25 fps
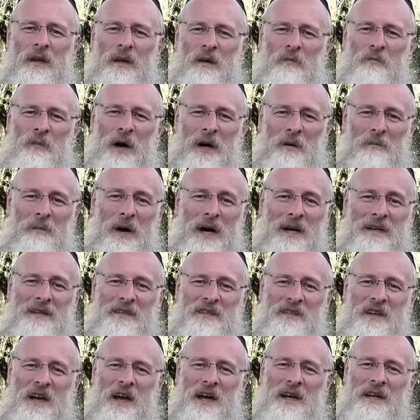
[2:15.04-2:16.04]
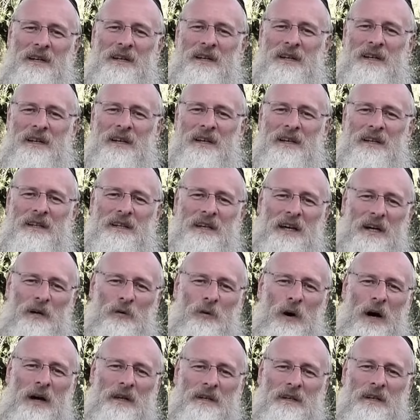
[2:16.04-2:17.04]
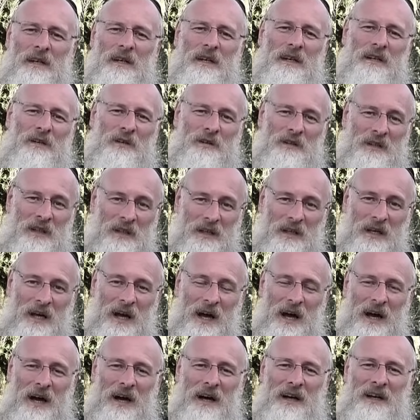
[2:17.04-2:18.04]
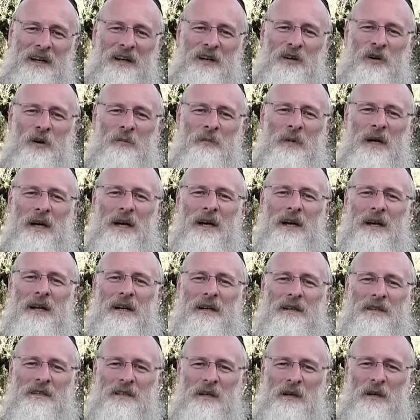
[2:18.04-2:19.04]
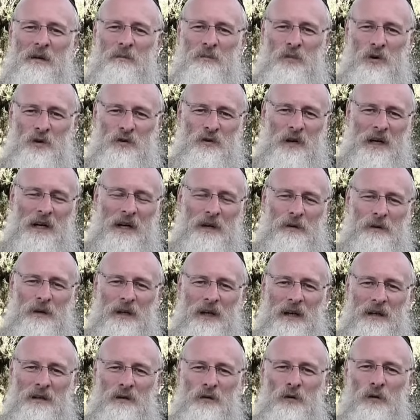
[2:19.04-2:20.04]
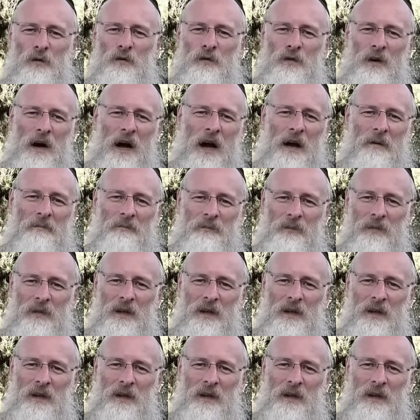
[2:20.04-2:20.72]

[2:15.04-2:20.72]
Barmaiza, y llegó allí, no tenía que comer, se puso al lado de la estufa,